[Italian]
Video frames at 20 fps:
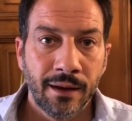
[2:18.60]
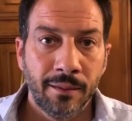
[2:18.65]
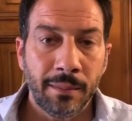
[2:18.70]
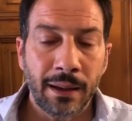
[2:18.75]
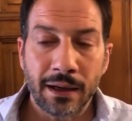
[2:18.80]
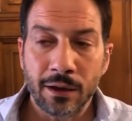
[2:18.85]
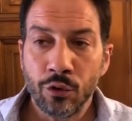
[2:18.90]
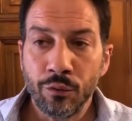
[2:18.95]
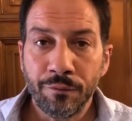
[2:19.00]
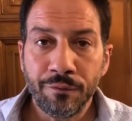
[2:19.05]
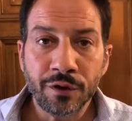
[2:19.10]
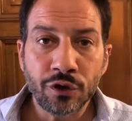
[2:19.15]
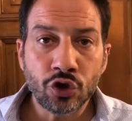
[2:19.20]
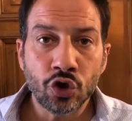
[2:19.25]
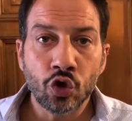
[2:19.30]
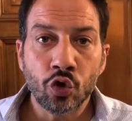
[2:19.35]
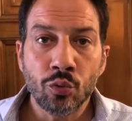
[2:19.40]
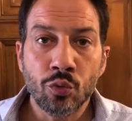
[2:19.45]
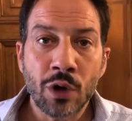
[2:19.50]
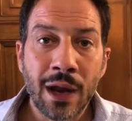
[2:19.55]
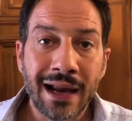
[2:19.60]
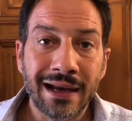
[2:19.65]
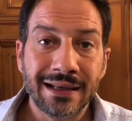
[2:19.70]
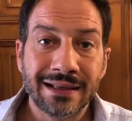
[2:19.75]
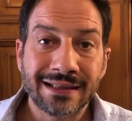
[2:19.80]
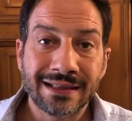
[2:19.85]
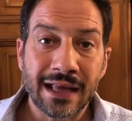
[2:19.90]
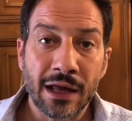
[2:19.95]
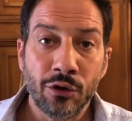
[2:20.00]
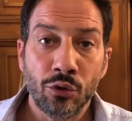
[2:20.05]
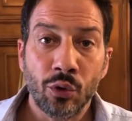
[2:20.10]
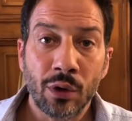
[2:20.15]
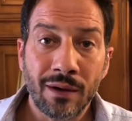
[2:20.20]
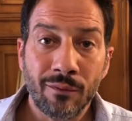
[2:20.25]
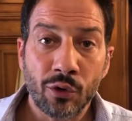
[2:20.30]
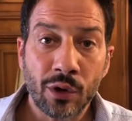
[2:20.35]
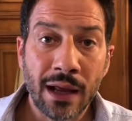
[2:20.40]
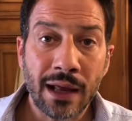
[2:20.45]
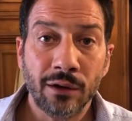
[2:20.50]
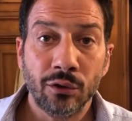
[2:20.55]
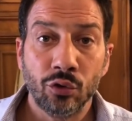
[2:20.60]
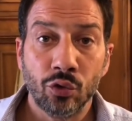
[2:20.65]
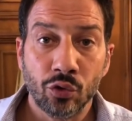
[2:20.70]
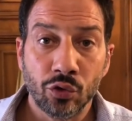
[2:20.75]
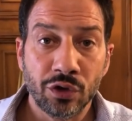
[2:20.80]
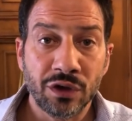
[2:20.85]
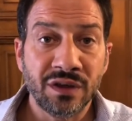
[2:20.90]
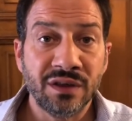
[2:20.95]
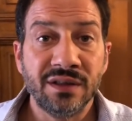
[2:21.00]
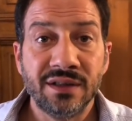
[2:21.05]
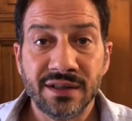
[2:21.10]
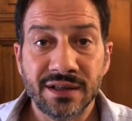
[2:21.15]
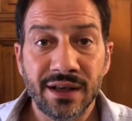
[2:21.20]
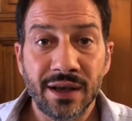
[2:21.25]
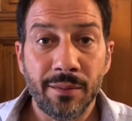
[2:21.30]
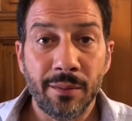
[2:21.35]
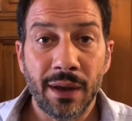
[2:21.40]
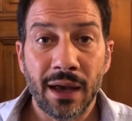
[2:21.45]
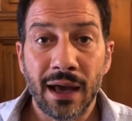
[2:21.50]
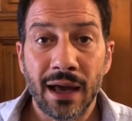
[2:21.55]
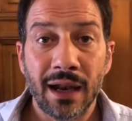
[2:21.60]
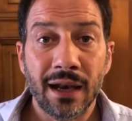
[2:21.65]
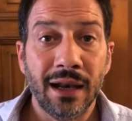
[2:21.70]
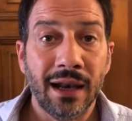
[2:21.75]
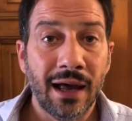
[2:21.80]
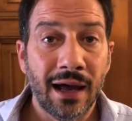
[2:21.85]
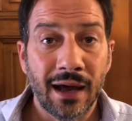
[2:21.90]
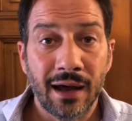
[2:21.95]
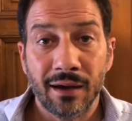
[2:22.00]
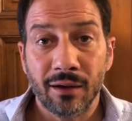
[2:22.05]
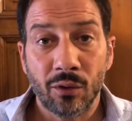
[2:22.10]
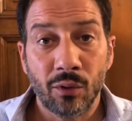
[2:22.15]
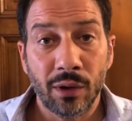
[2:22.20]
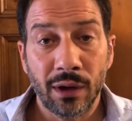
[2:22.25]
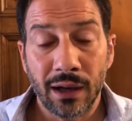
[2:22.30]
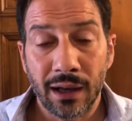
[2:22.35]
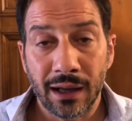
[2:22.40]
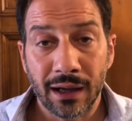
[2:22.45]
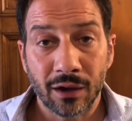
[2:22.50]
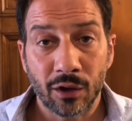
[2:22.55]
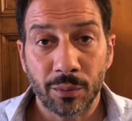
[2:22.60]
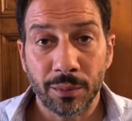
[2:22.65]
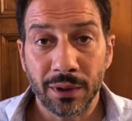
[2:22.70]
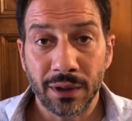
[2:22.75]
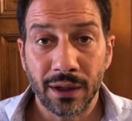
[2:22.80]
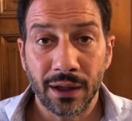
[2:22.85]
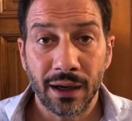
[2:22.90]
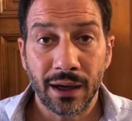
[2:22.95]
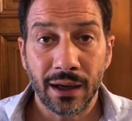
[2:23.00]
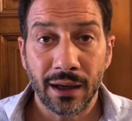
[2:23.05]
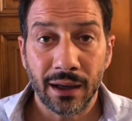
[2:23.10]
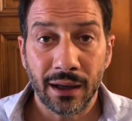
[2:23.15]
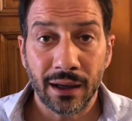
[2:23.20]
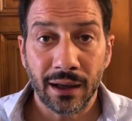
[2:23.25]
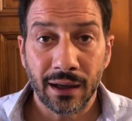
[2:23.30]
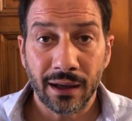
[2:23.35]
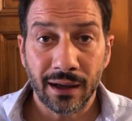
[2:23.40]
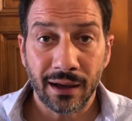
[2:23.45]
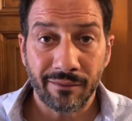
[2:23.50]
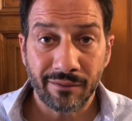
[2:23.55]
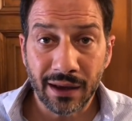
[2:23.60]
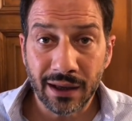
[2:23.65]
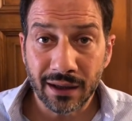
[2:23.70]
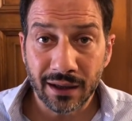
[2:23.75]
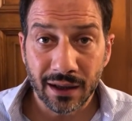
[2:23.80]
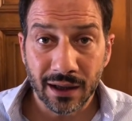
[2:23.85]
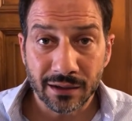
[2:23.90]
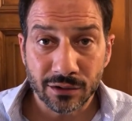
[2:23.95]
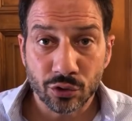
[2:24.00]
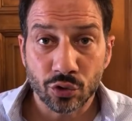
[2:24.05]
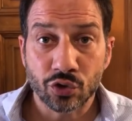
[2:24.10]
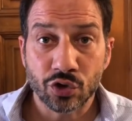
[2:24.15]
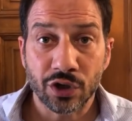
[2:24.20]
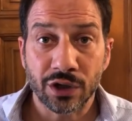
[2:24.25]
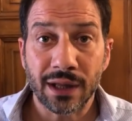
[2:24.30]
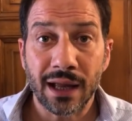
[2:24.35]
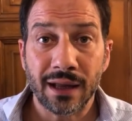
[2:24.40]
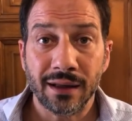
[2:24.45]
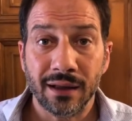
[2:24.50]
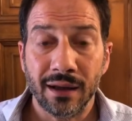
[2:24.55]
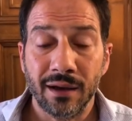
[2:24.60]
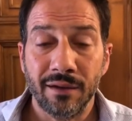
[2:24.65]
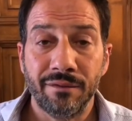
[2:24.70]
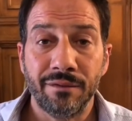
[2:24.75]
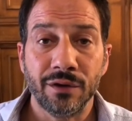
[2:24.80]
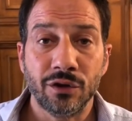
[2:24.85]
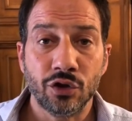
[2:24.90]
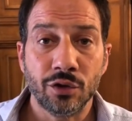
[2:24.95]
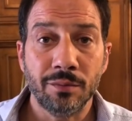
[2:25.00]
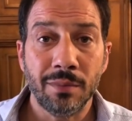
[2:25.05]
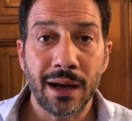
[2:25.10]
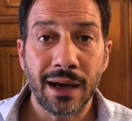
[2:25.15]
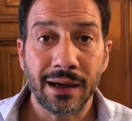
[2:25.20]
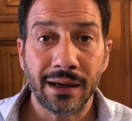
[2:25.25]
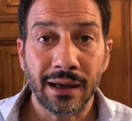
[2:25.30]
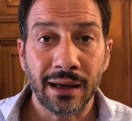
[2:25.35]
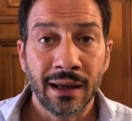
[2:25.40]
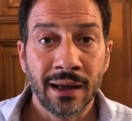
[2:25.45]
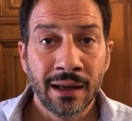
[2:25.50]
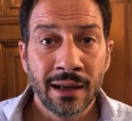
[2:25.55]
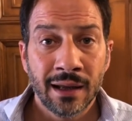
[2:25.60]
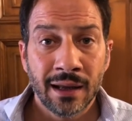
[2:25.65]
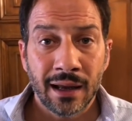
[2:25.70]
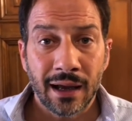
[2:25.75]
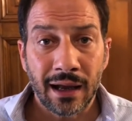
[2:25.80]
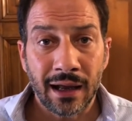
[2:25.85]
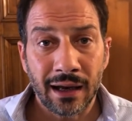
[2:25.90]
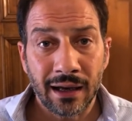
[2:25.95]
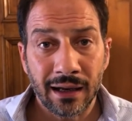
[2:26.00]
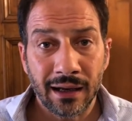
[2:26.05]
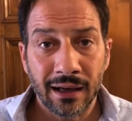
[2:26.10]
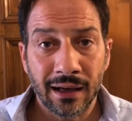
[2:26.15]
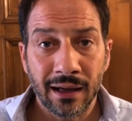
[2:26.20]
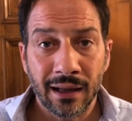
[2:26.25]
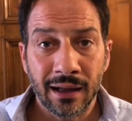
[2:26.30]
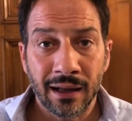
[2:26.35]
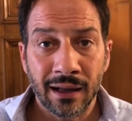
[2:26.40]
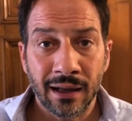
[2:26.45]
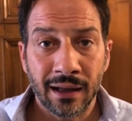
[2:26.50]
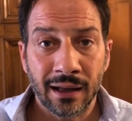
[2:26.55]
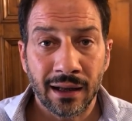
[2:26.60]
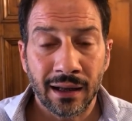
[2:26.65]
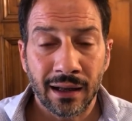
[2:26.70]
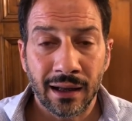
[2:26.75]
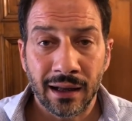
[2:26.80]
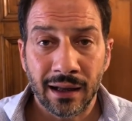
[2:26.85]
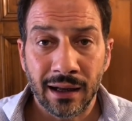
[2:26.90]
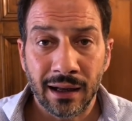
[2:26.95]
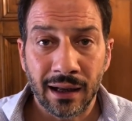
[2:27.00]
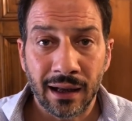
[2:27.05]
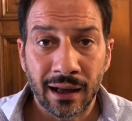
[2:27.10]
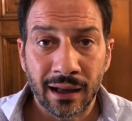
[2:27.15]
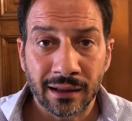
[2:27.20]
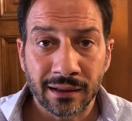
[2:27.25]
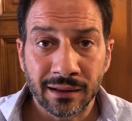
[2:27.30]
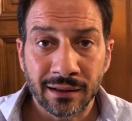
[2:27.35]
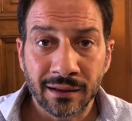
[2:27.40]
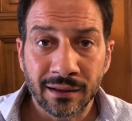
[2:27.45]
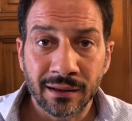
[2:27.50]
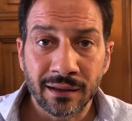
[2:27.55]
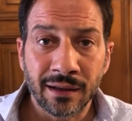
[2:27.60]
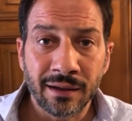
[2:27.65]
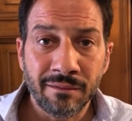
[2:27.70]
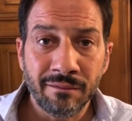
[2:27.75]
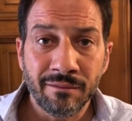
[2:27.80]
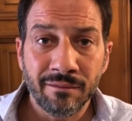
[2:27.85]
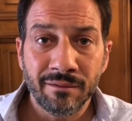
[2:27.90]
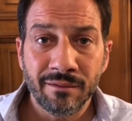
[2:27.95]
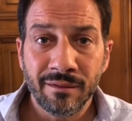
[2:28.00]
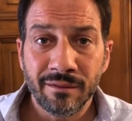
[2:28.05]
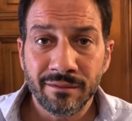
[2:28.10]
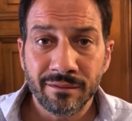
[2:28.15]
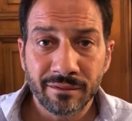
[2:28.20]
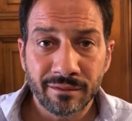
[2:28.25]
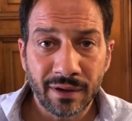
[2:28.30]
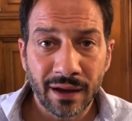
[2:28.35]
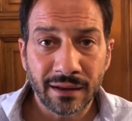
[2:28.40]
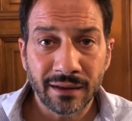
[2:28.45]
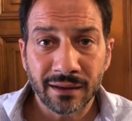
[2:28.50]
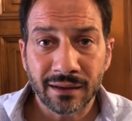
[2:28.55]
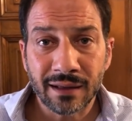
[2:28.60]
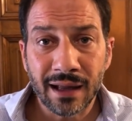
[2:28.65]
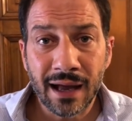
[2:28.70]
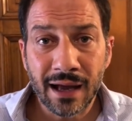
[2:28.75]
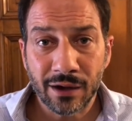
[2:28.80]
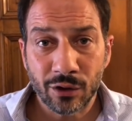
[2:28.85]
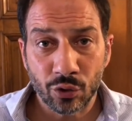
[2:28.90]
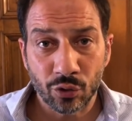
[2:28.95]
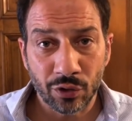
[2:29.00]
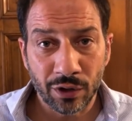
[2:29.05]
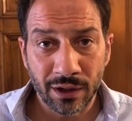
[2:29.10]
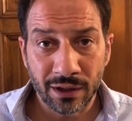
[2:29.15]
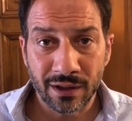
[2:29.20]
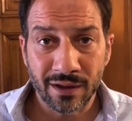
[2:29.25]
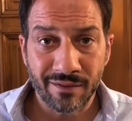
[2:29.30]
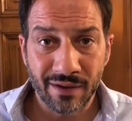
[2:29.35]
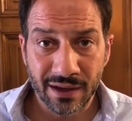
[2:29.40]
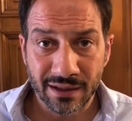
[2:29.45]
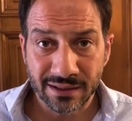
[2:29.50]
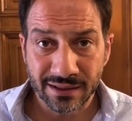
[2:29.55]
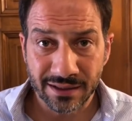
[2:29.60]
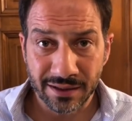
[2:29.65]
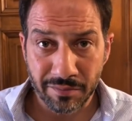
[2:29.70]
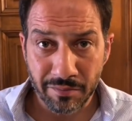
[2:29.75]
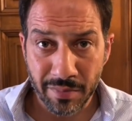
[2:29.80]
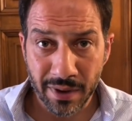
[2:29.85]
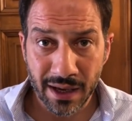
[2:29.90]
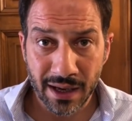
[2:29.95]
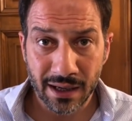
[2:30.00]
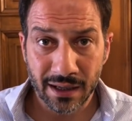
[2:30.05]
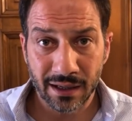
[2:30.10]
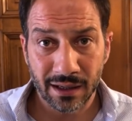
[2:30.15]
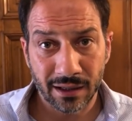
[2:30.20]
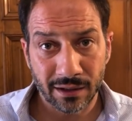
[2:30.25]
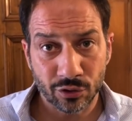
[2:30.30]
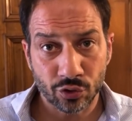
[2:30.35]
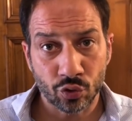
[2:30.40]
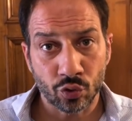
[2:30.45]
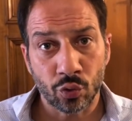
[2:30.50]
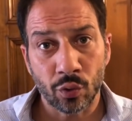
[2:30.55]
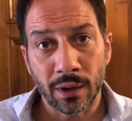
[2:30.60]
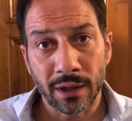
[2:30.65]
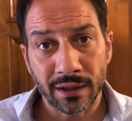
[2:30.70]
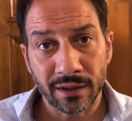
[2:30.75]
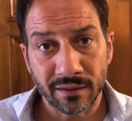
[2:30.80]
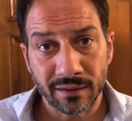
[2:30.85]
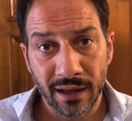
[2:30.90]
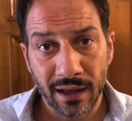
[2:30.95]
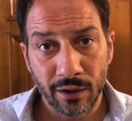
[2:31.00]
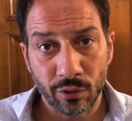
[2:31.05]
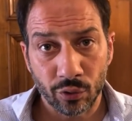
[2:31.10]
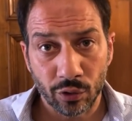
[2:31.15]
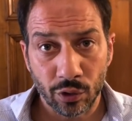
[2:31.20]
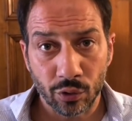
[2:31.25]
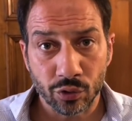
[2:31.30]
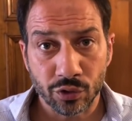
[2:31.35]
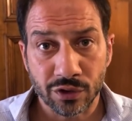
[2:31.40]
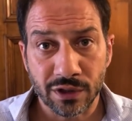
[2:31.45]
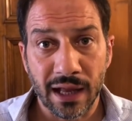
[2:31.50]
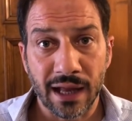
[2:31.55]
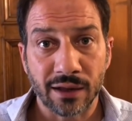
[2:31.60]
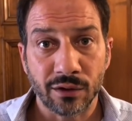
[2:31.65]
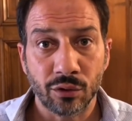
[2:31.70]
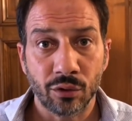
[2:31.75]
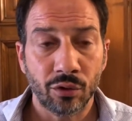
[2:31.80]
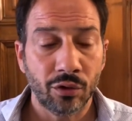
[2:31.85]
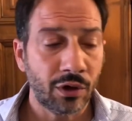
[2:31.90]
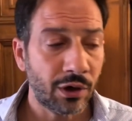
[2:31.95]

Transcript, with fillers: Beh, gli uffici comunali stanno lavorando insieme alla quella, dire, vecchia società dell'FC Bari al, eh, all'inventario dei diversi beni che sono all'interno dello stadio.